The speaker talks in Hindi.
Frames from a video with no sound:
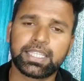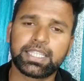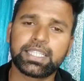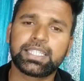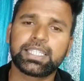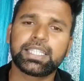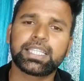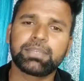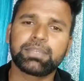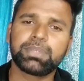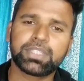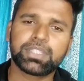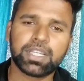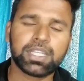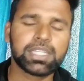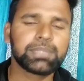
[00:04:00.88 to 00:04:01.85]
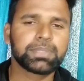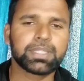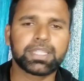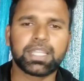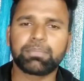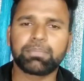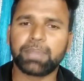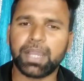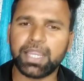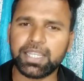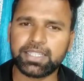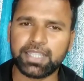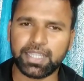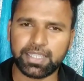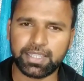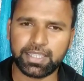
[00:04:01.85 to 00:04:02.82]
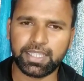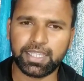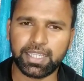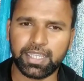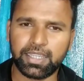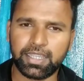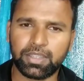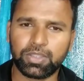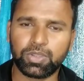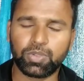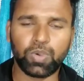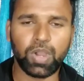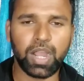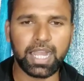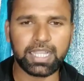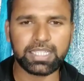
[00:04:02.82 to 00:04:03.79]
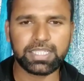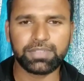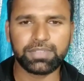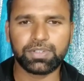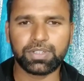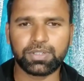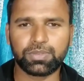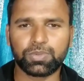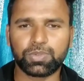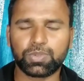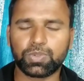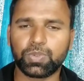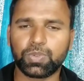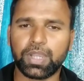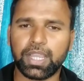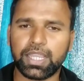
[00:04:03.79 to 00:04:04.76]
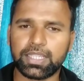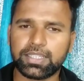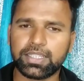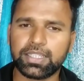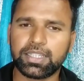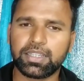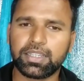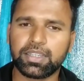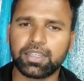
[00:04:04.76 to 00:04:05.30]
किसी की भी संलिप्तता पाई जाती है तो आजीवन उसको ऐसी